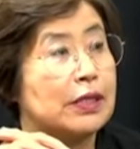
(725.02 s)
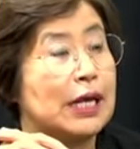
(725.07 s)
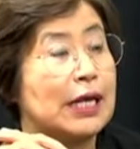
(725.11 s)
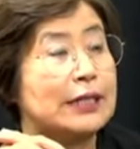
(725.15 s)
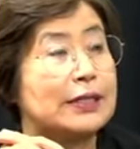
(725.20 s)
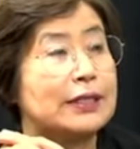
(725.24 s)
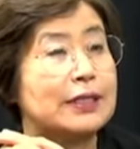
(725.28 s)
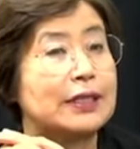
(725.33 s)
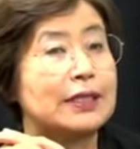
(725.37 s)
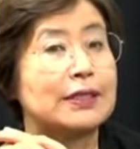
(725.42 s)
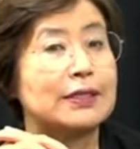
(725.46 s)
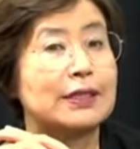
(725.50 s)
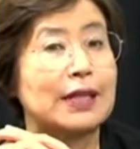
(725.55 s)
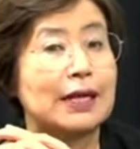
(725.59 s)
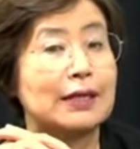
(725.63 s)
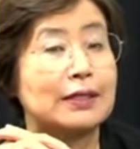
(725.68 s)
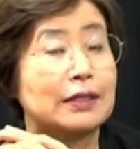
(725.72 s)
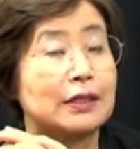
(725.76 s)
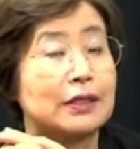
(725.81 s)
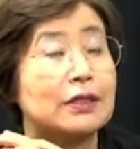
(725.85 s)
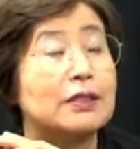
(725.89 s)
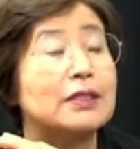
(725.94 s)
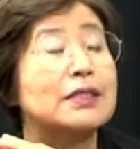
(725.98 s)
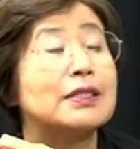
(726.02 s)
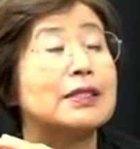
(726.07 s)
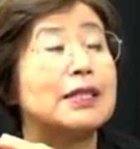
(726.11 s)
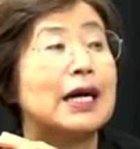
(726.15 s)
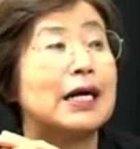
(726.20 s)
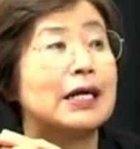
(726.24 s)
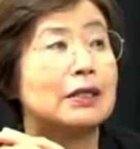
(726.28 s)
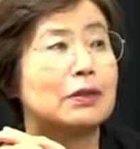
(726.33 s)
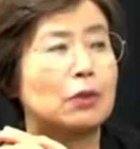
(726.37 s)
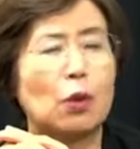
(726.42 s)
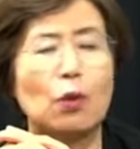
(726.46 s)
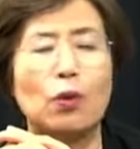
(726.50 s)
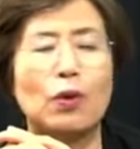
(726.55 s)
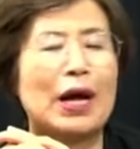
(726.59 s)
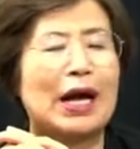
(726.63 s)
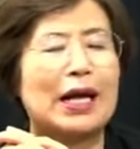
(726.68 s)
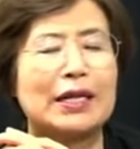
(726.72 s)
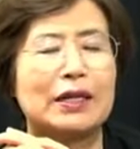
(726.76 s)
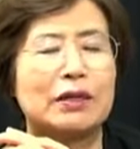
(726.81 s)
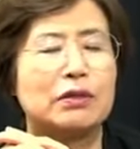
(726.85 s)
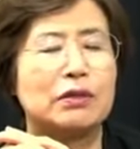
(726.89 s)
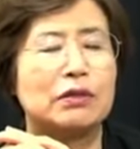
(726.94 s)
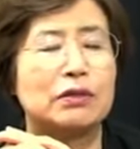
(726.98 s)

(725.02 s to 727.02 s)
자칭 탁칭 능라도가 아니고